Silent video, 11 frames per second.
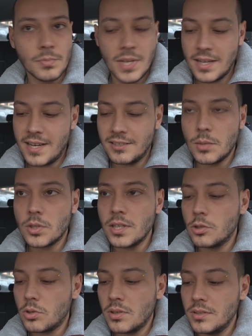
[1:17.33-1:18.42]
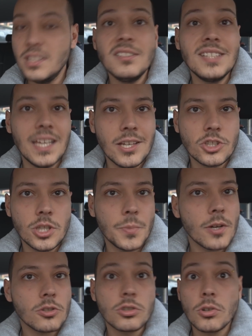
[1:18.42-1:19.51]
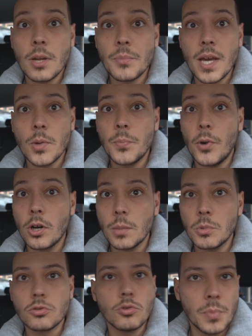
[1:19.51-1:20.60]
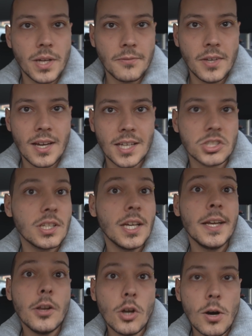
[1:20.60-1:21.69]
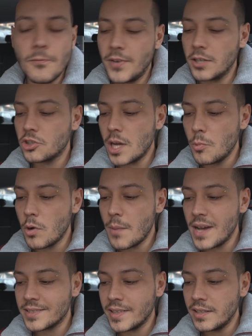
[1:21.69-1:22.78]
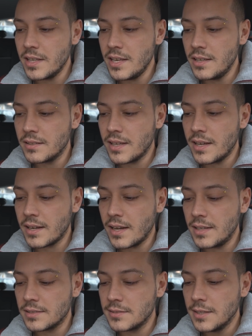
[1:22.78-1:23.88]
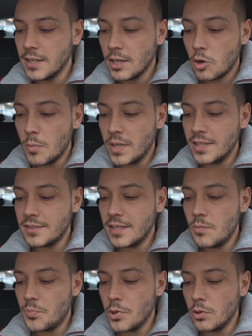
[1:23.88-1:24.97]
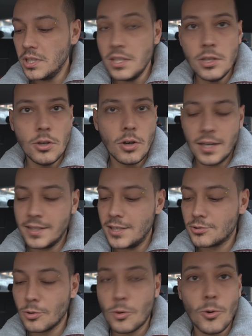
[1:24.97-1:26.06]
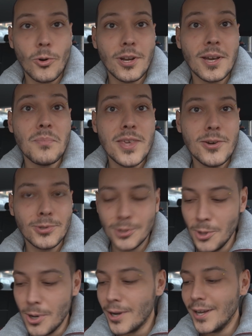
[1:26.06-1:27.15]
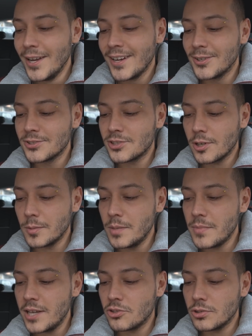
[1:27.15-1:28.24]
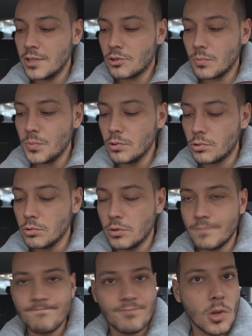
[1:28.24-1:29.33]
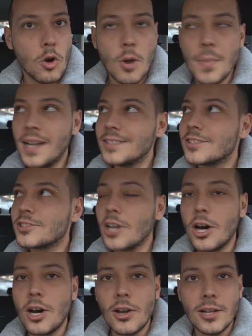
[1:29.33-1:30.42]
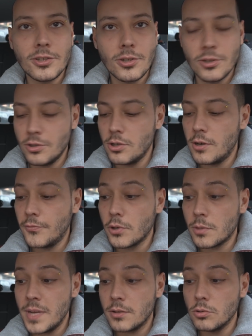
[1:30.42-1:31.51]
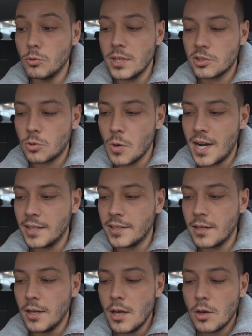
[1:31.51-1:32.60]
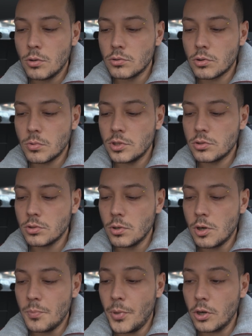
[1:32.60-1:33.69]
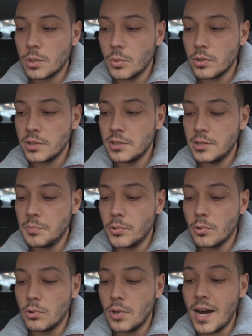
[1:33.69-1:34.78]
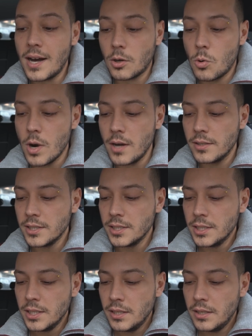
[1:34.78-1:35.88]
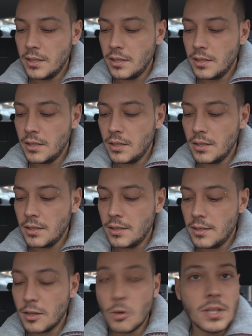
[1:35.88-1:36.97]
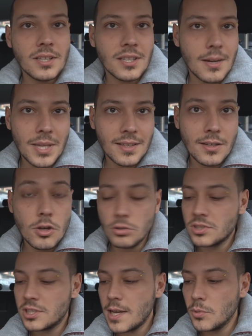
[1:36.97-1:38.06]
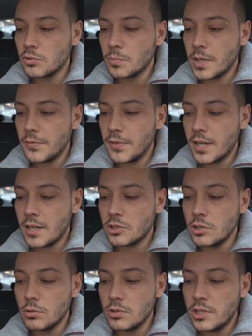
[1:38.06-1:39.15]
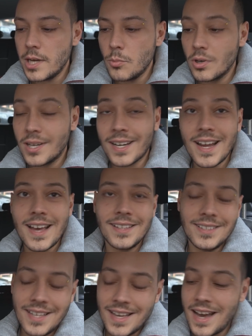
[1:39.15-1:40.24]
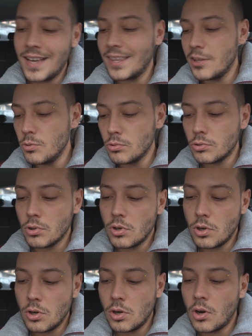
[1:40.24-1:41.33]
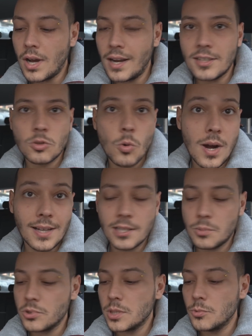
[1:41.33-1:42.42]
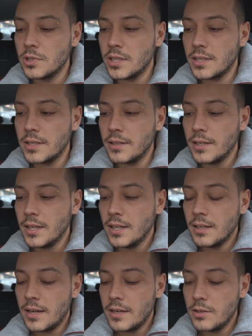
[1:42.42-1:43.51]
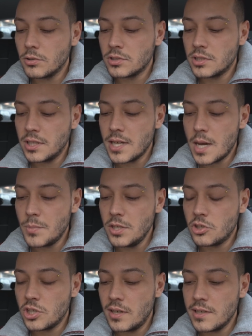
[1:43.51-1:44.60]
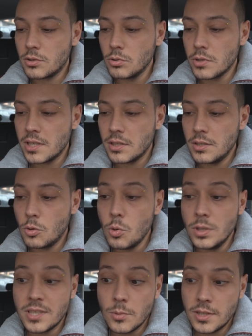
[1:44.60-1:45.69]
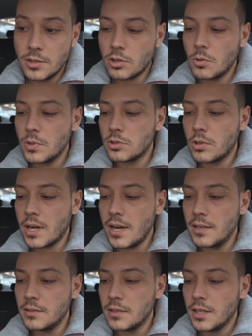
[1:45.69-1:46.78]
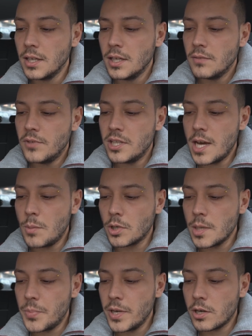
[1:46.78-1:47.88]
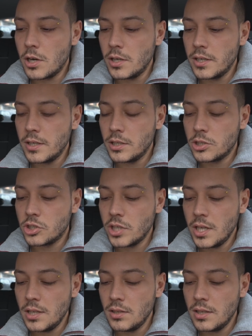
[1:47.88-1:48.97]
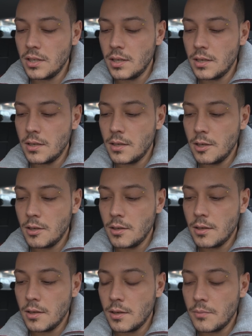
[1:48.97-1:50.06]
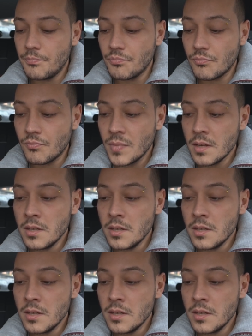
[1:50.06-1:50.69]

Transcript: magari siamo dentro in 10 però se non abbiamo i Pokémon super efficaci non facciamo una mazza di niente eh, ragazzi come ad esempio io adesso con Mewtwo non so come mai ho dentro Mewtwo come al solito non ho formato una squadra contro questo Pokémon di tipo acqua e quindi chiaramente non siamo super efficaci, non diamo grande aiuto alla squadra, possiamo dire ai nostri amici allenatori in cui siamo dentro in questo ride. Vediamo che però eh, scende... Eh,